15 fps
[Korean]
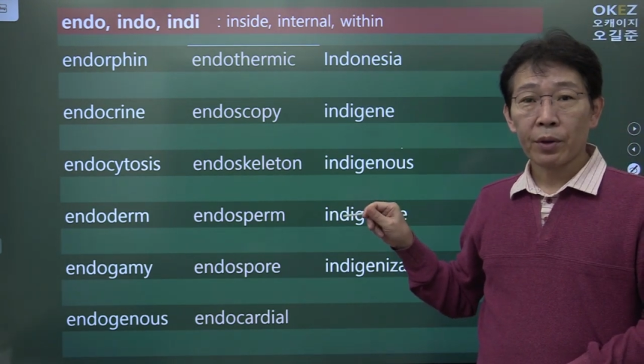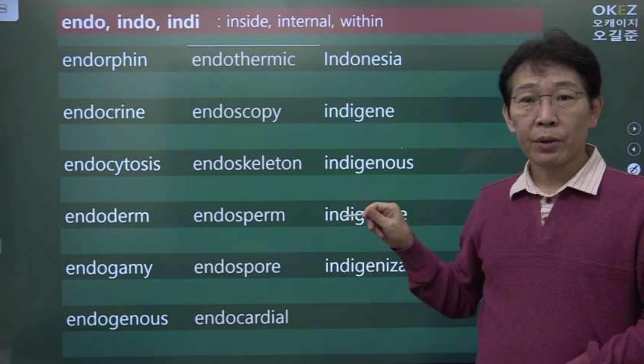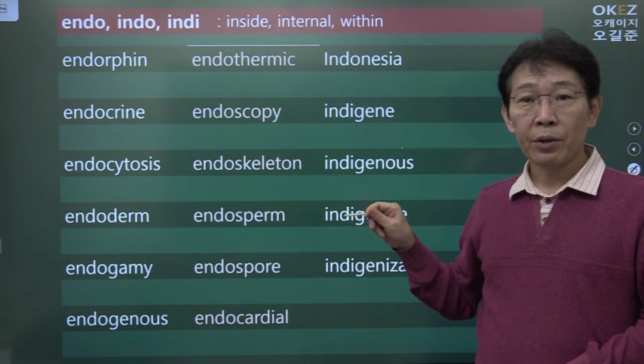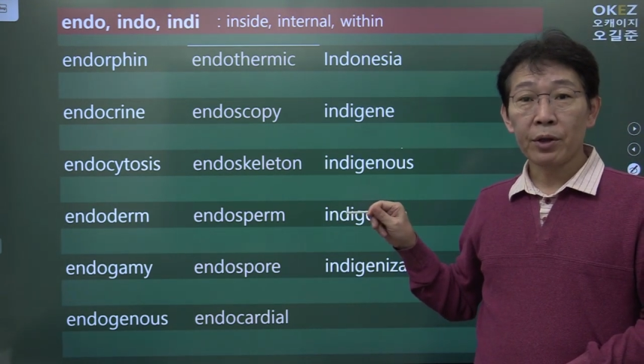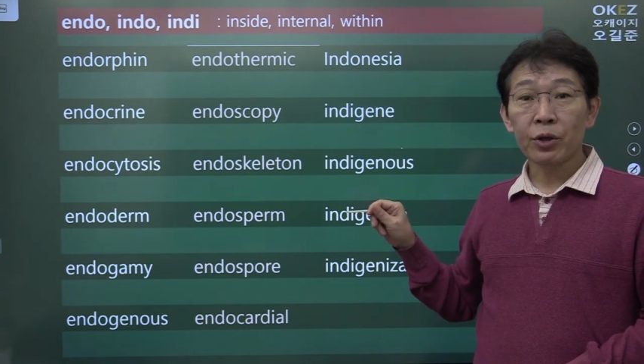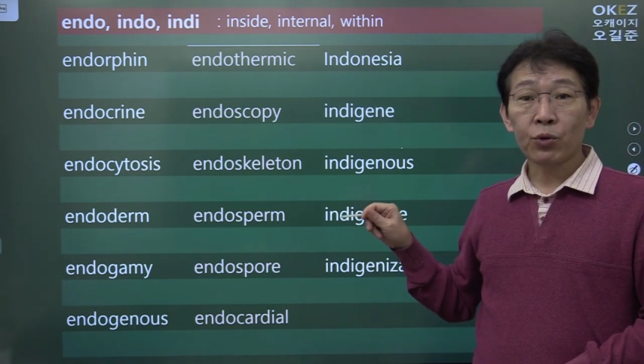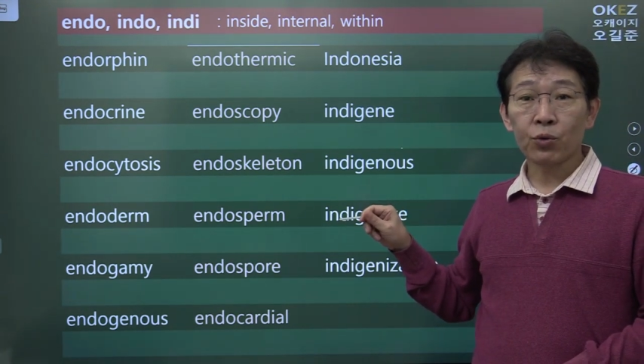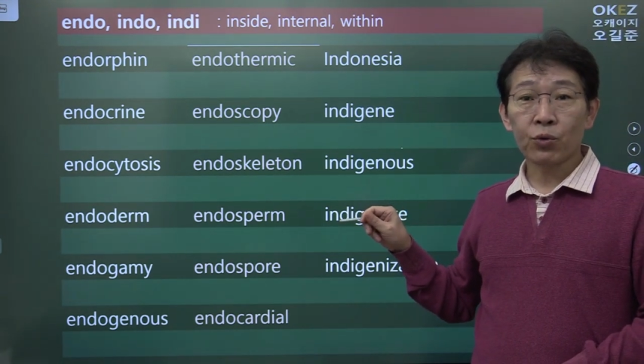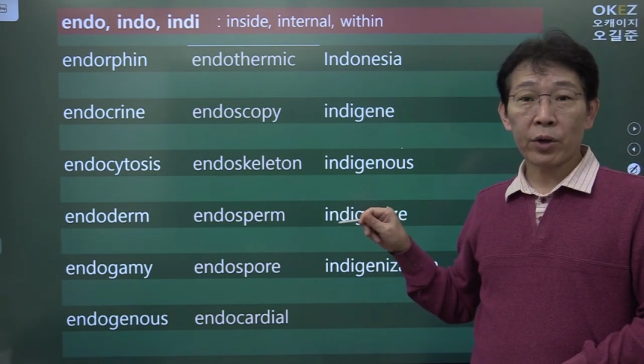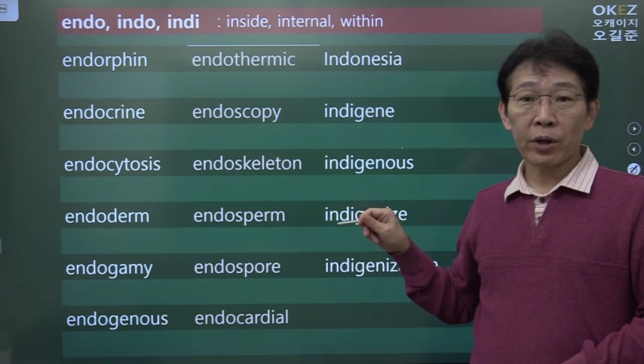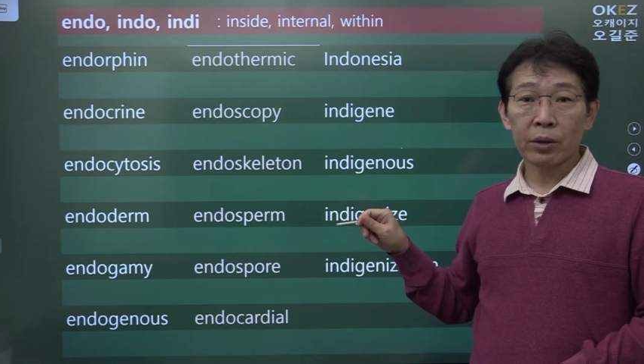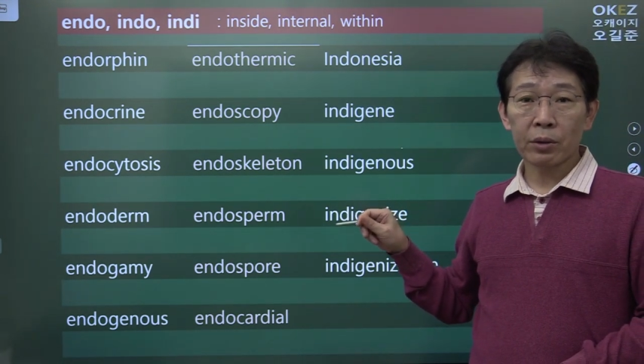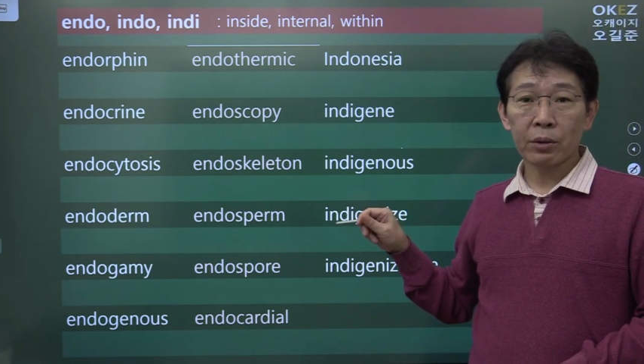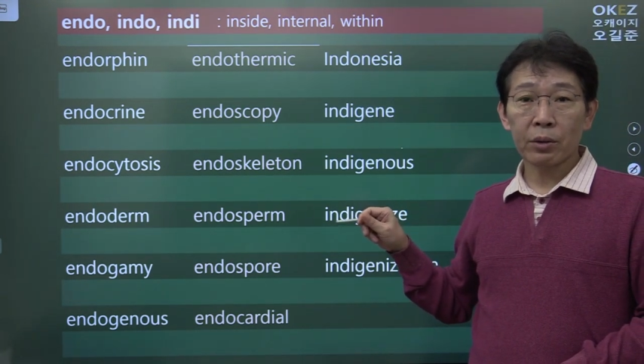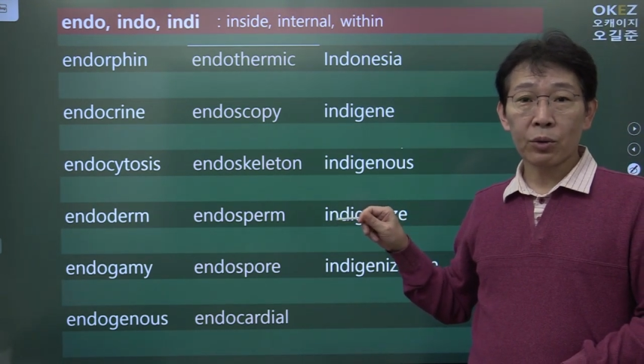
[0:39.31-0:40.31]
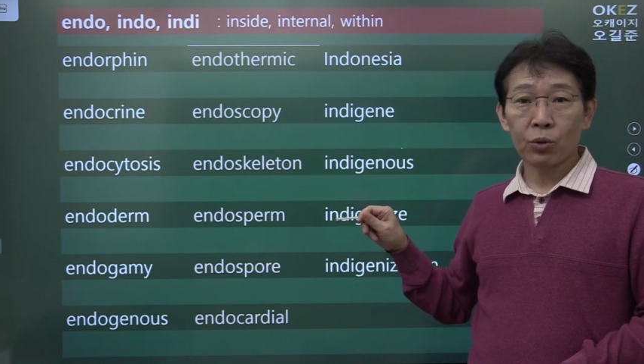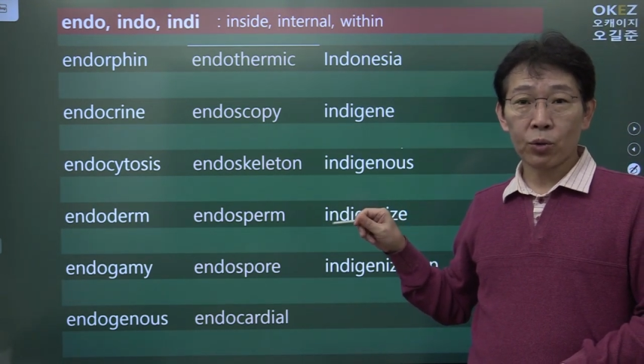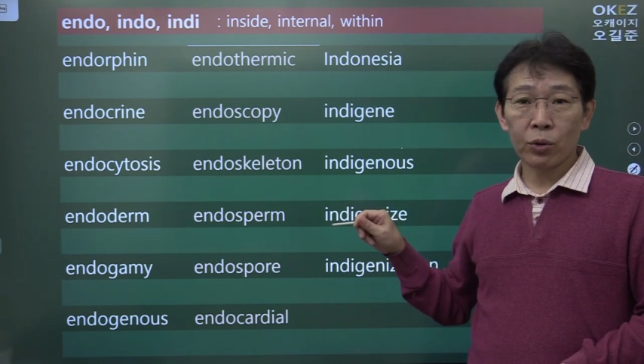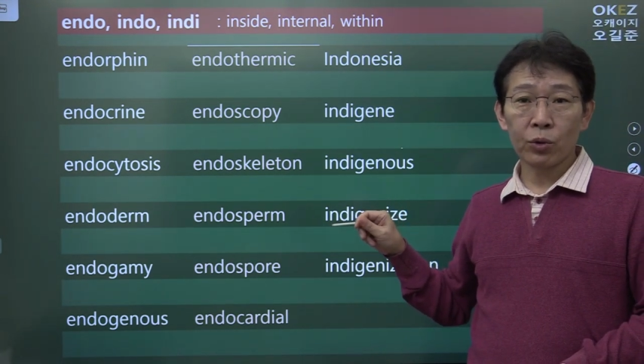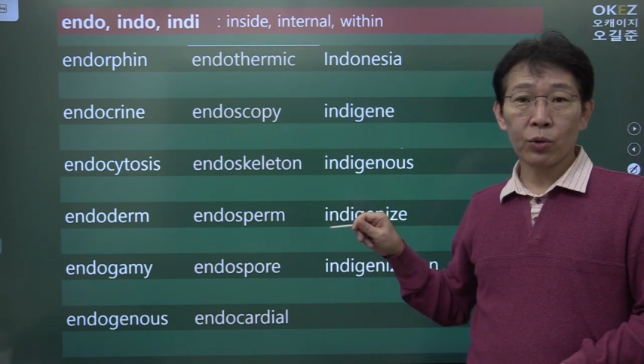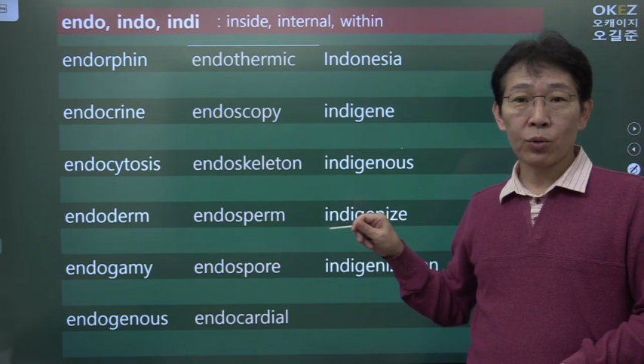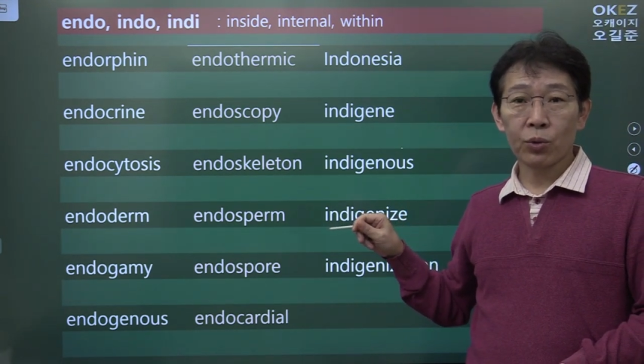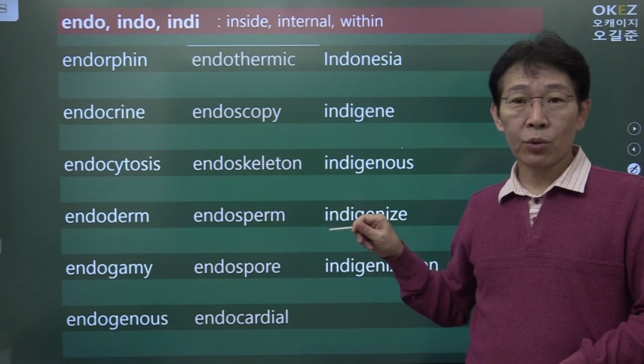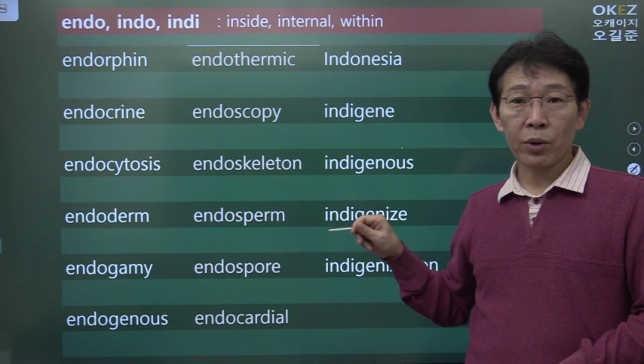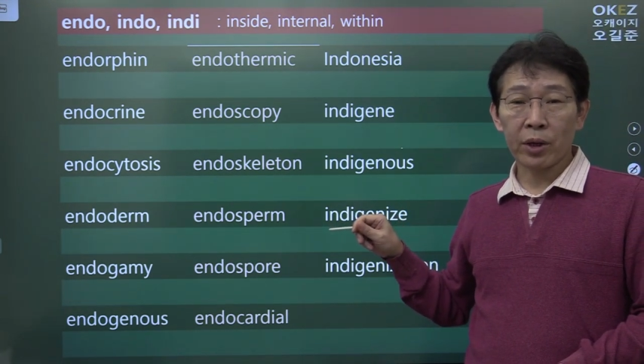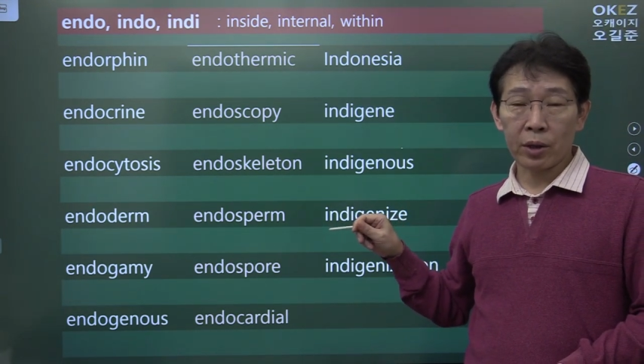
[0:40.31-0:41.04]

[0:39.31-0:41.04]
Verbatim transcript: 그 익숙한 것도 있고